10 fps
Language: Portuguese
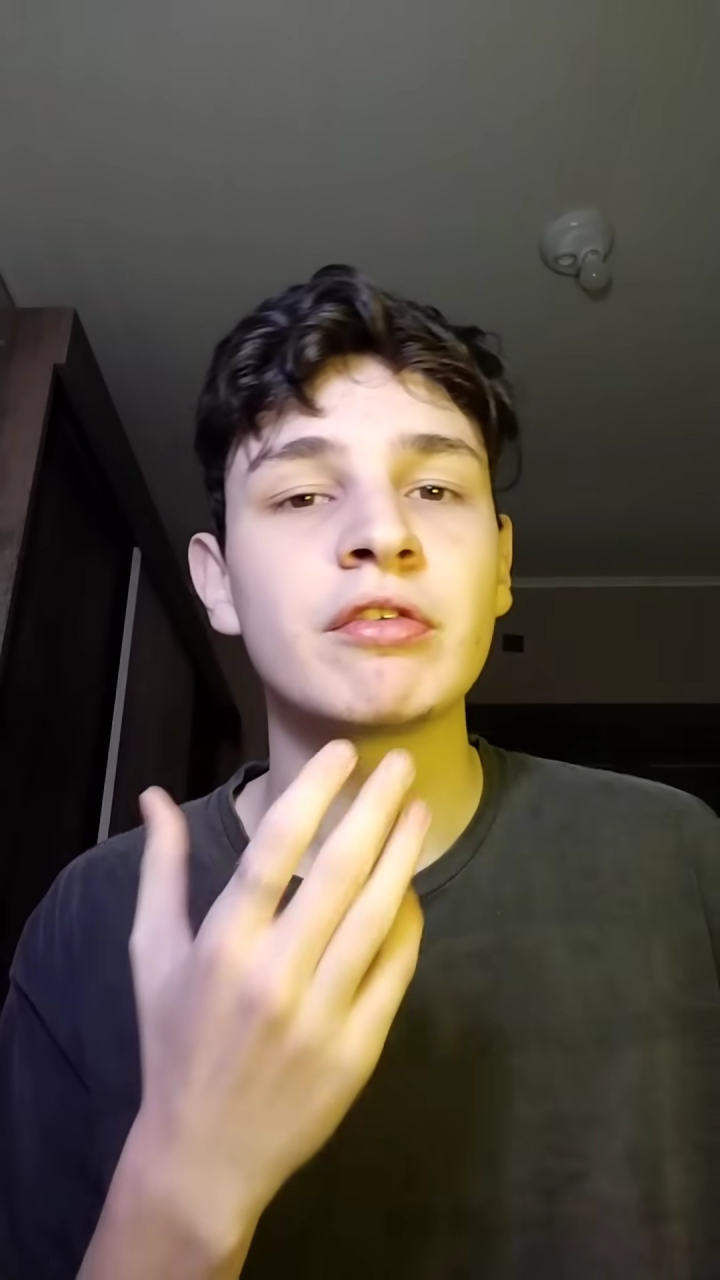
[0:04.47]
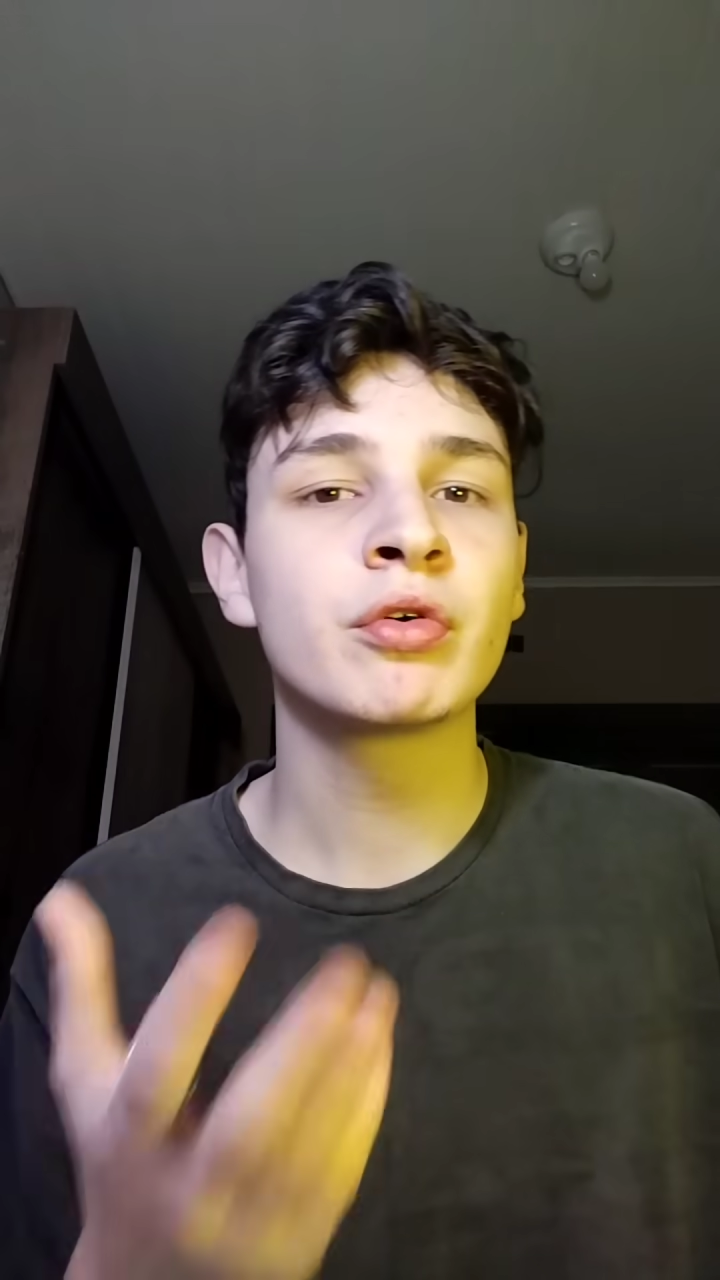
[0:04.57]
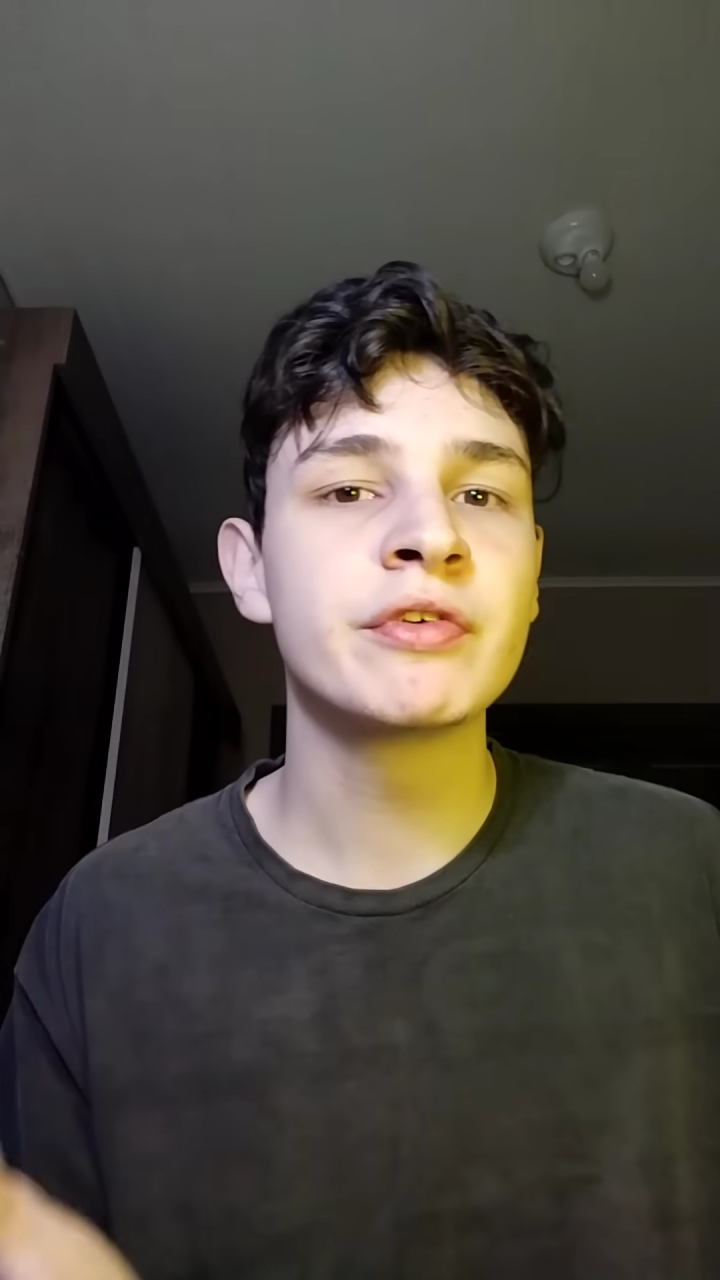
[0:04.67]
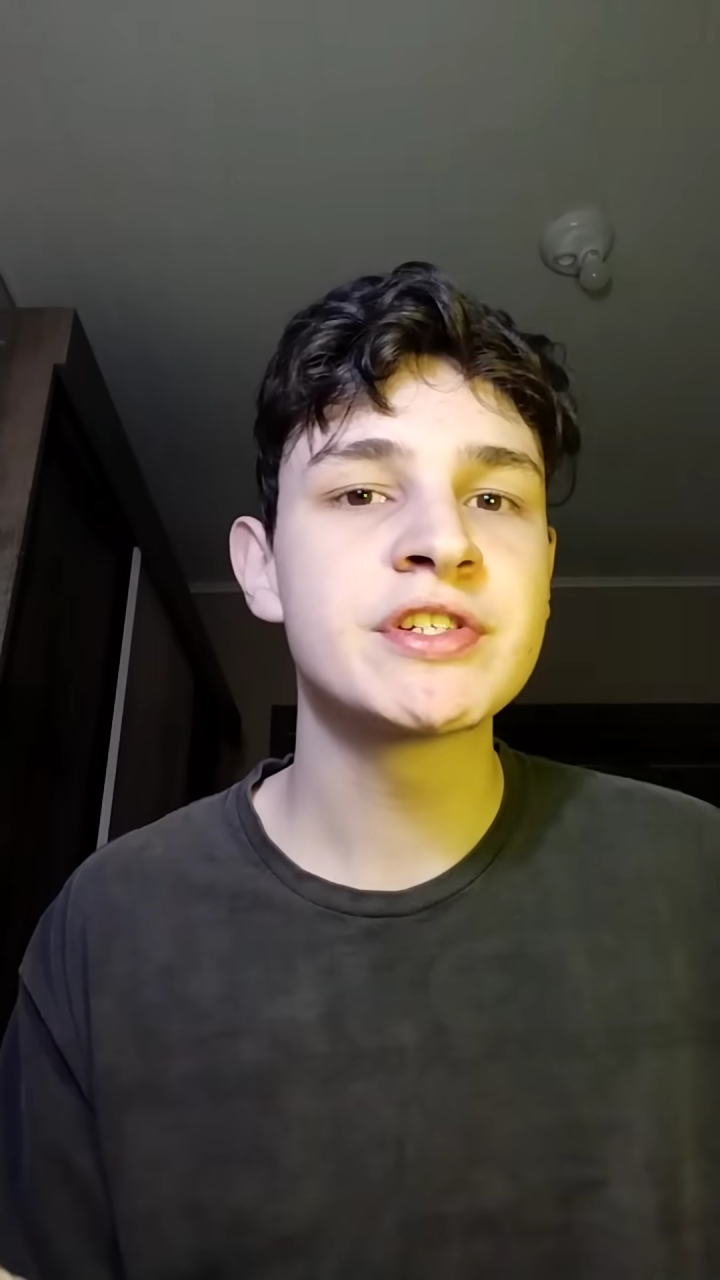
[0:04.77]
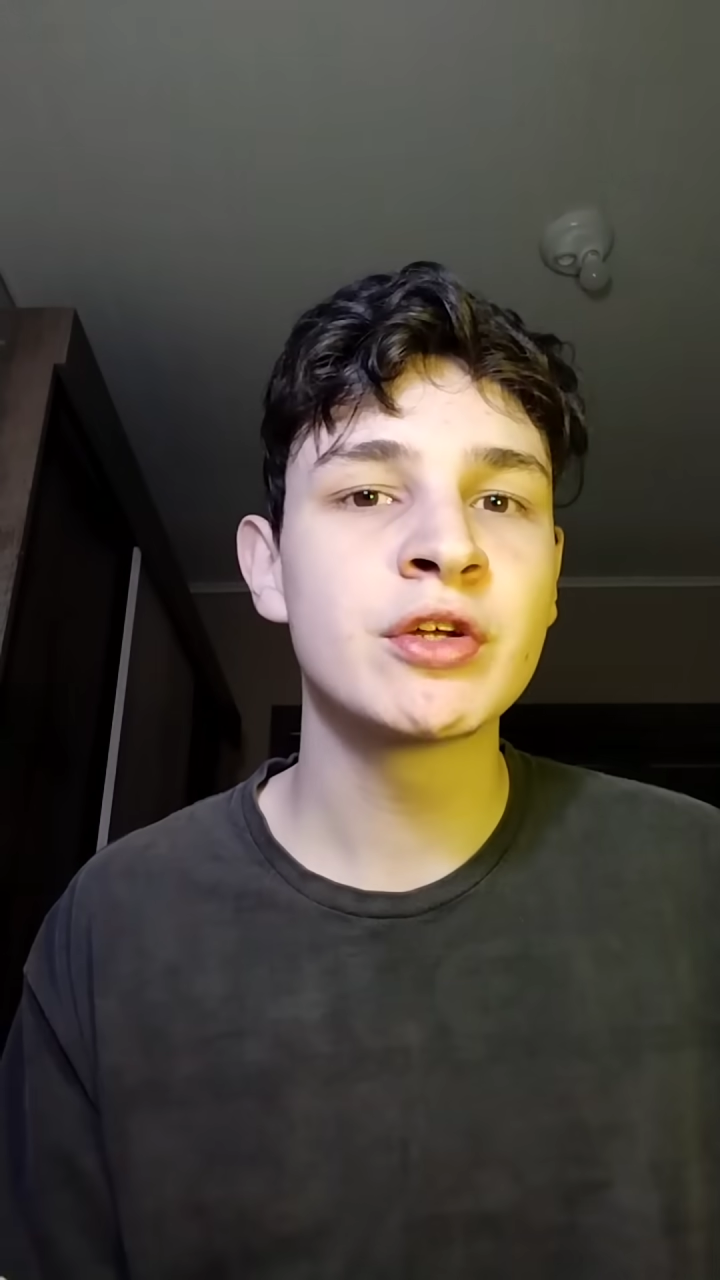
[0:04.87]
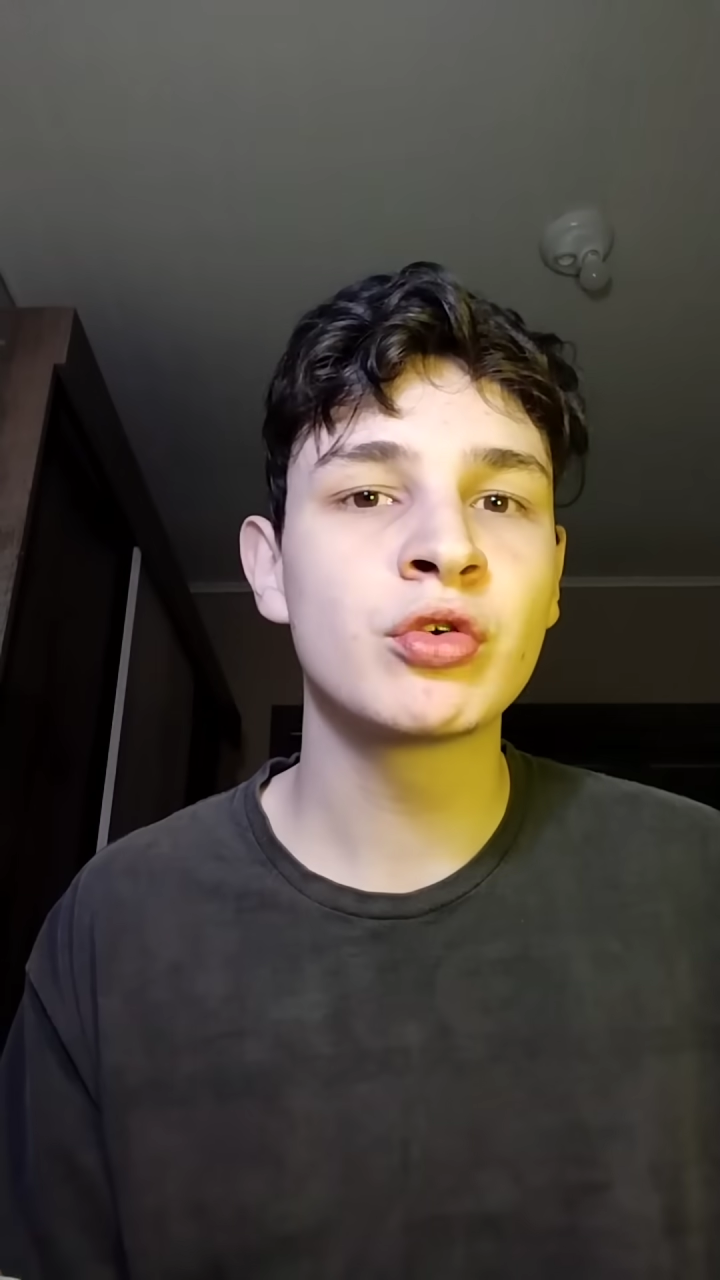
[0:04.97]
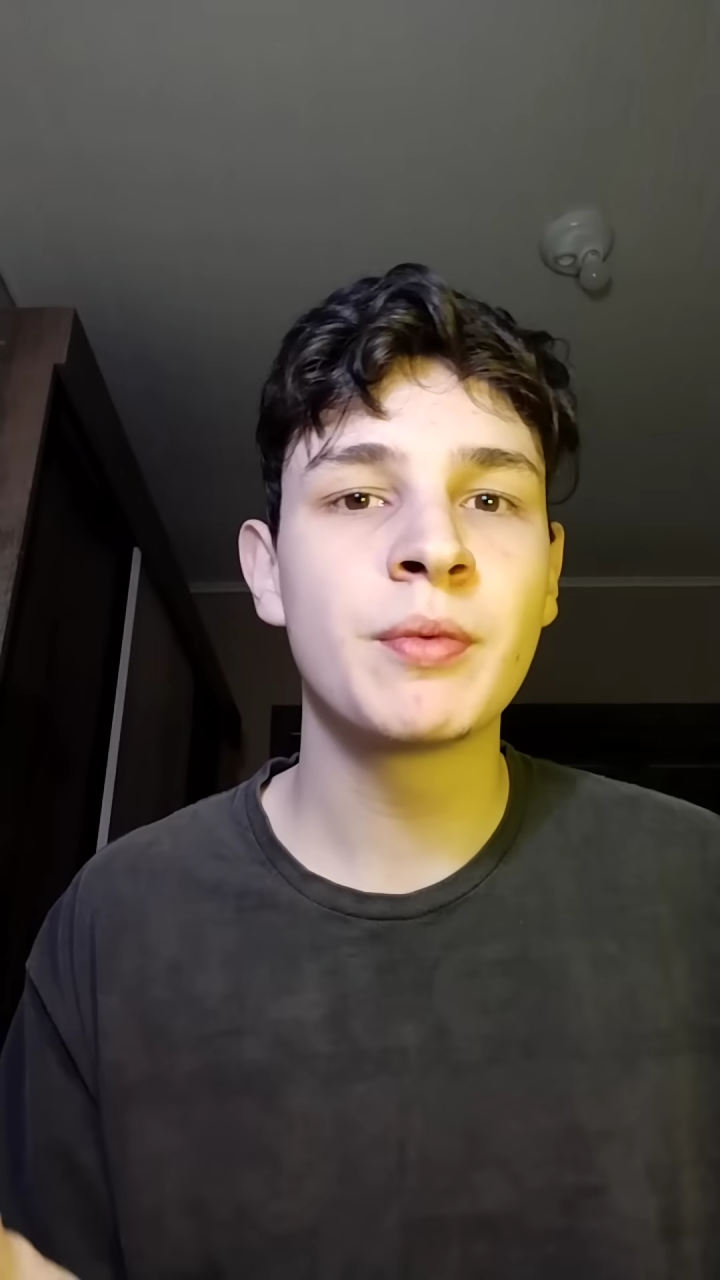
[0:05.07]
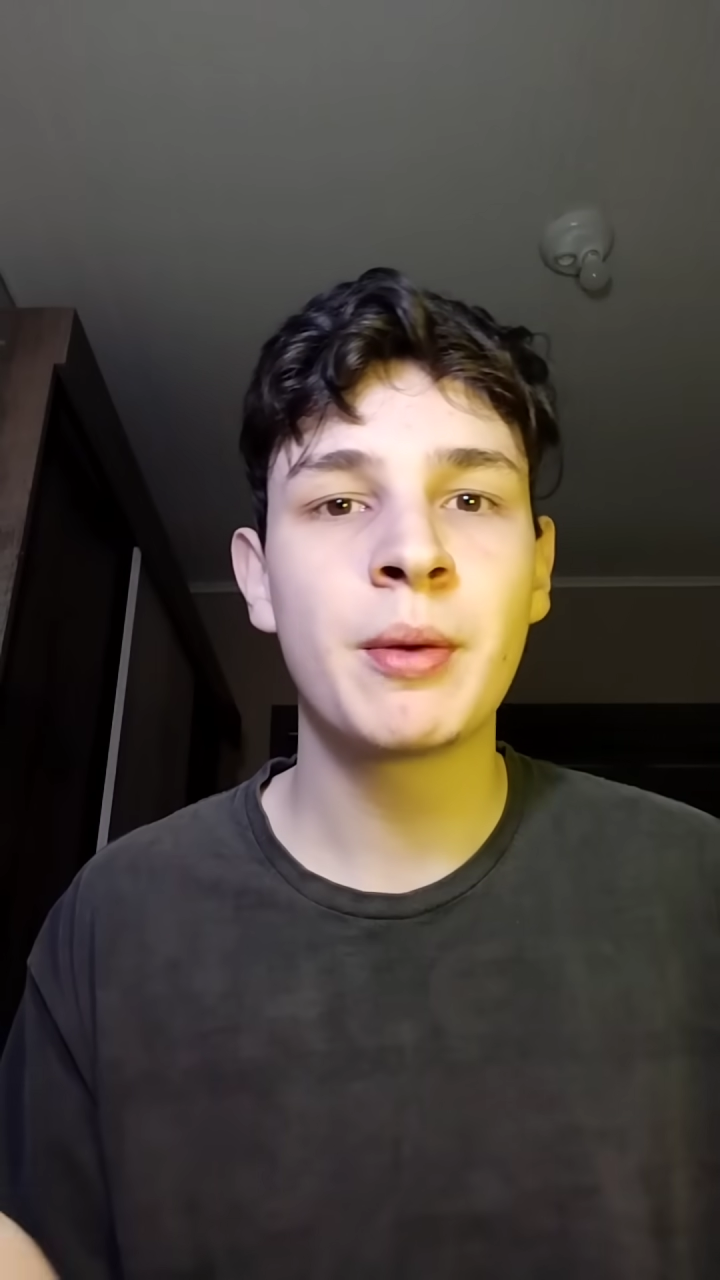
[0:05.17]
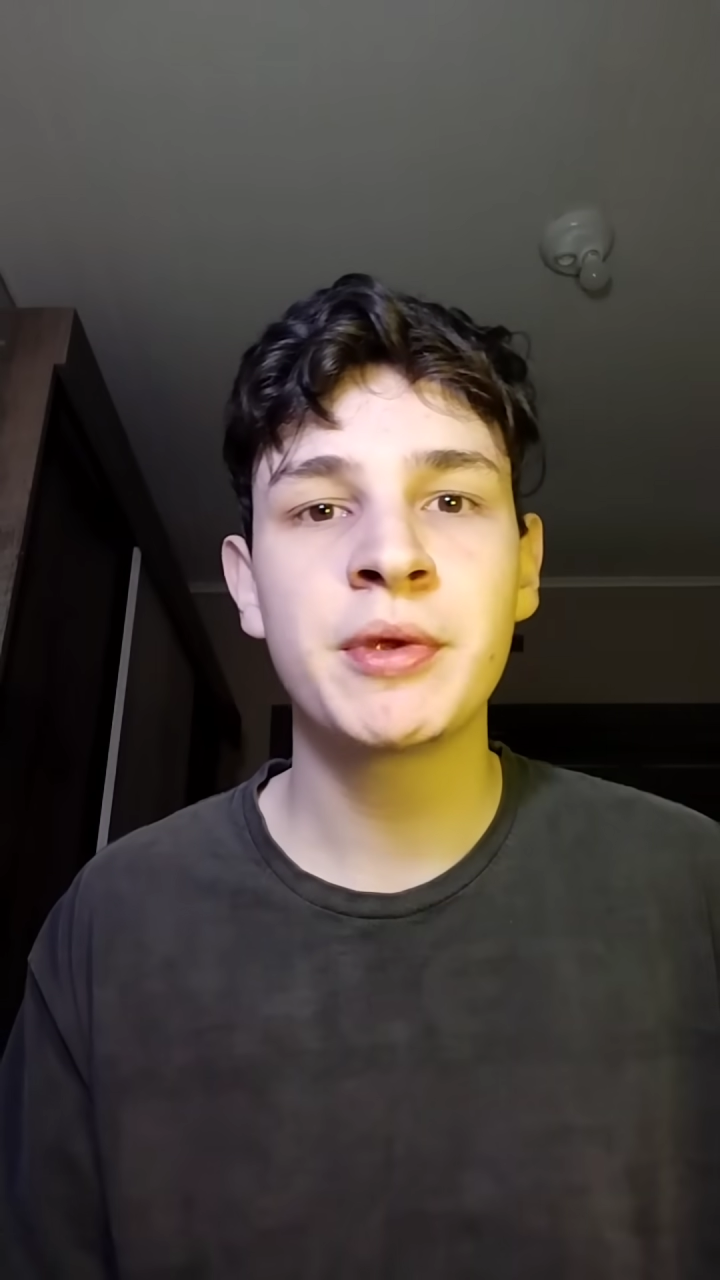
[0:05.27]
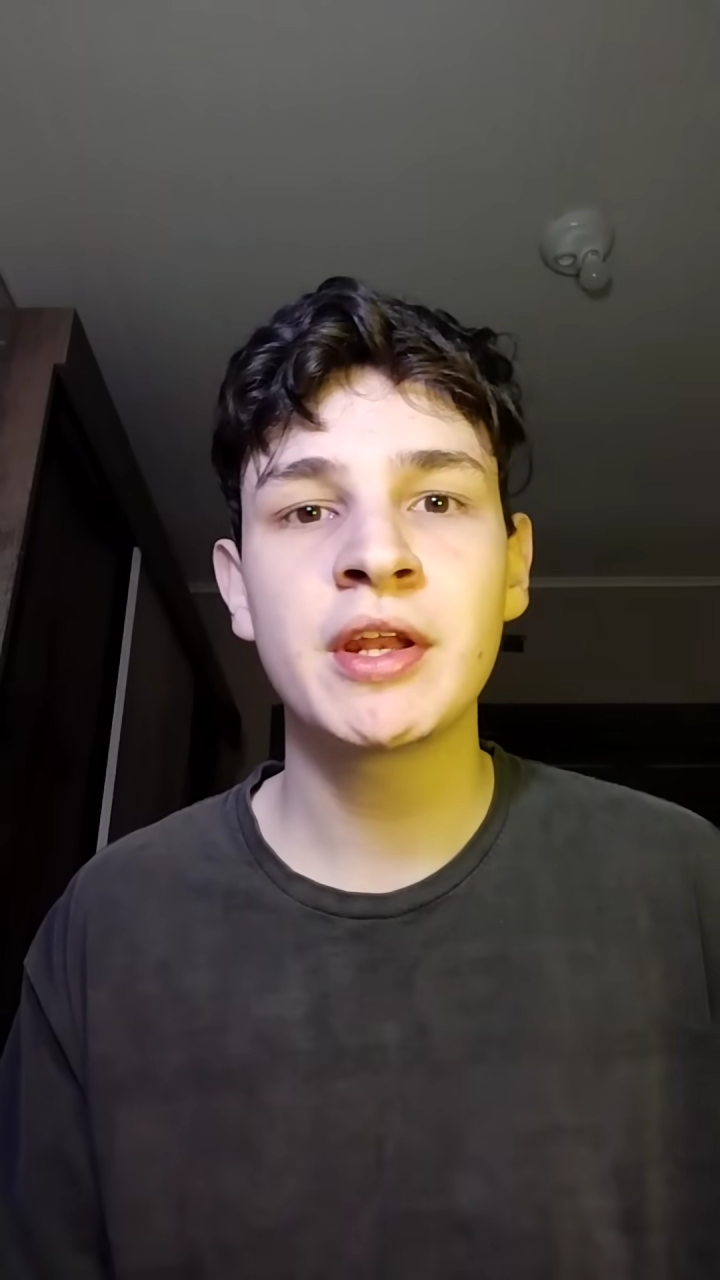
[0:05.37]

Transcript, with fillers: Eu tava conversando com uma